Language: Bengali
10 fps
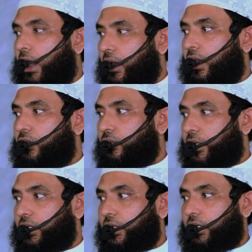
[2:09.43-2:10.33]
আল্লাহ
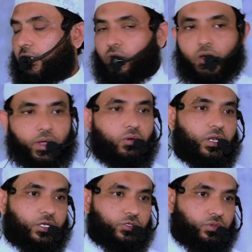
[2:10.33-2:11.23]
তোমাদেরকে ক্ষমা
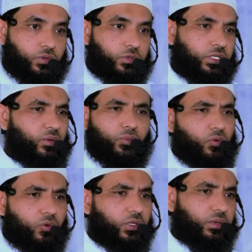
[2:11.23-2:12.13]
করার জন্য তিনি
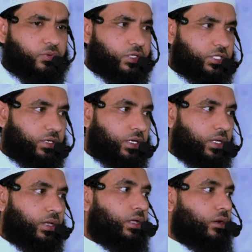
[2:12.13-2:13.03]
বহু কথা বলেছেন
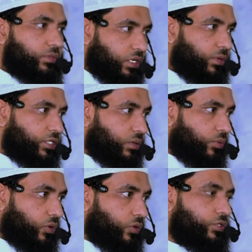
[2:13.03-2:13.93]
রমজান মাসের
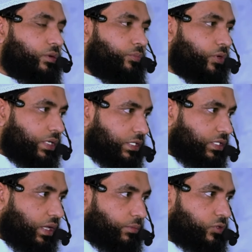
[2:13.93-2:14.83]
বরকত সম্পর্কে
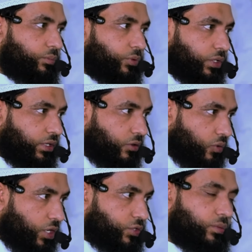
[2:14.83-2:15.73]
সিয়াম সম্পর্কে
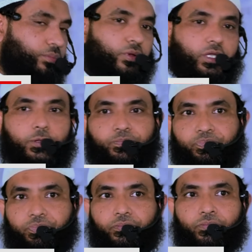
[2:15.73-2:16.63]
কোরআন সম্পর্কে
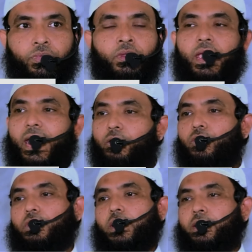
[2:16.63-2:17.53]
এক
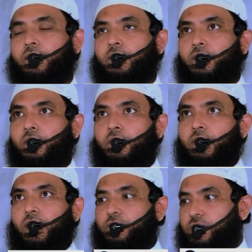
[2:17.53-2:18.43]
কথায়
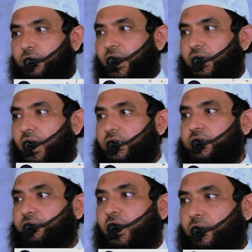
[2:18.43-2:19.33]
রাসুল একটা
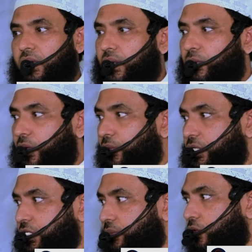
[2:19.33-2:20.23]
হাদিসে বারবার বারবার
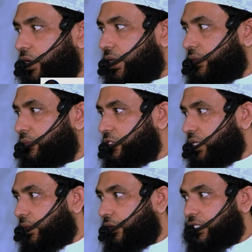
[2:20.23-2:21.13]
মনে যেটা বুখারে
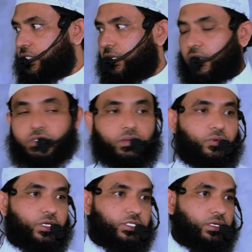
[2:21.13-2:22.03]
মুসলিম রয়েছে রাসুলাম
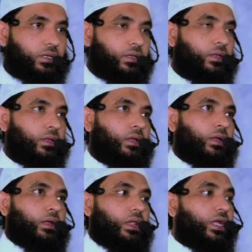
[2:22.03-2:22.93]
বলেছেন
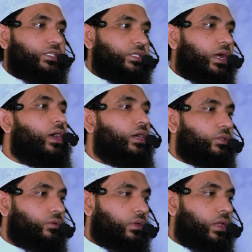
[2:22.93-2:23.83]
লাইসা
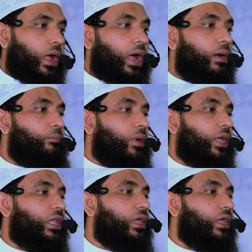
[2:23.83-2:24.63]
আহাদুন আহাব্বা